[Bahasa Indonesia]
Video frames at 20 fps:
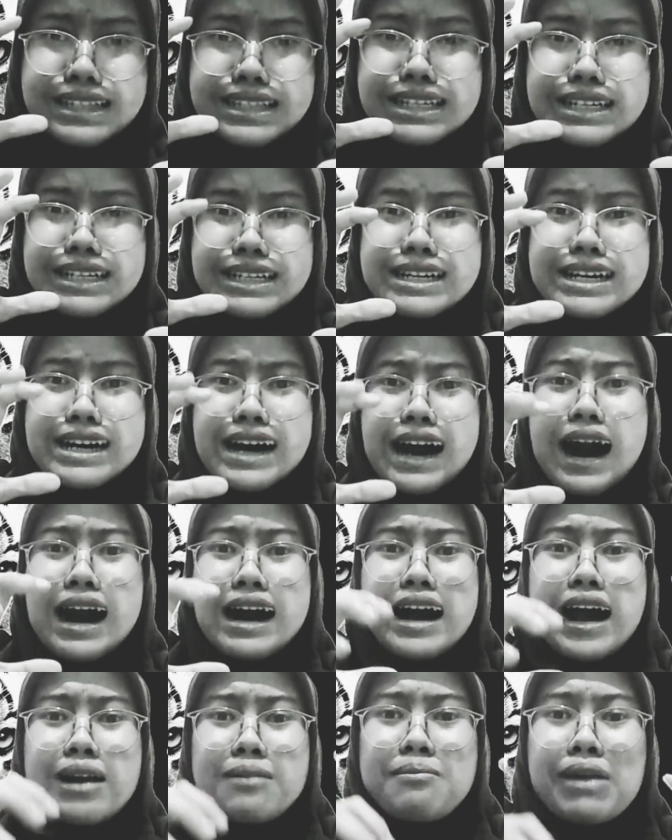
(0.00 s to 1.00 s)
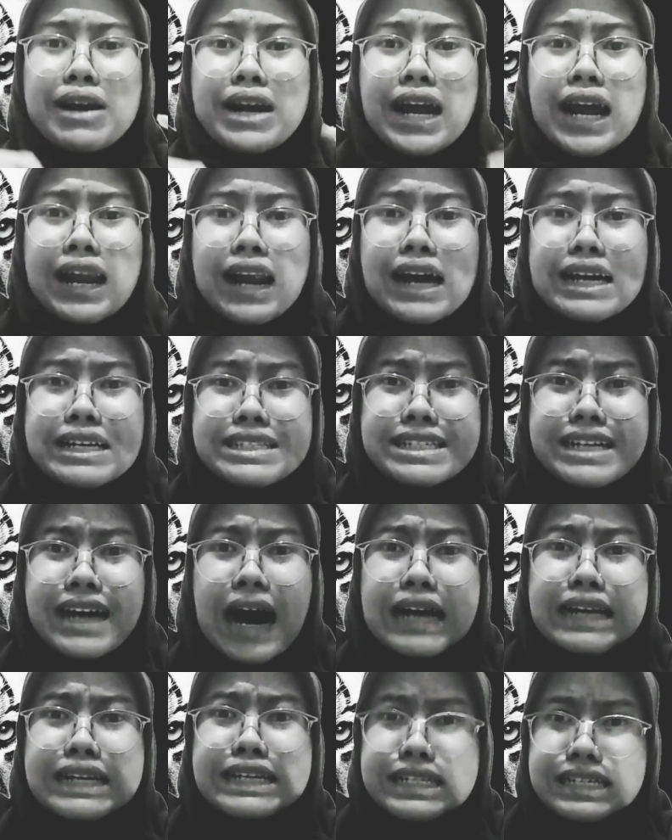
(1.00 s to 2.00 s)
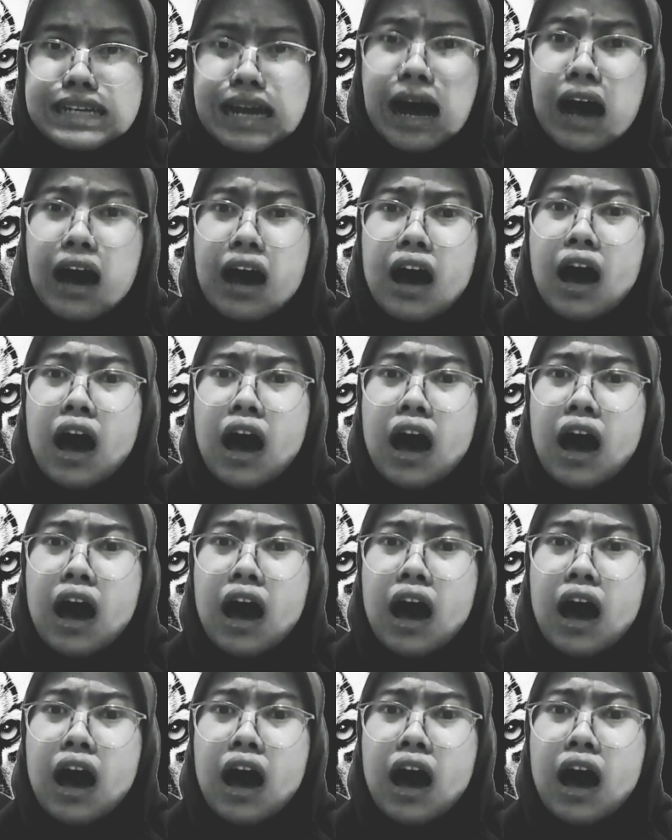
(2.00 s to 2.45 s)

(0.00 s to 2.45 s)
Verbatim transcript: jeng akan maneh jeng adina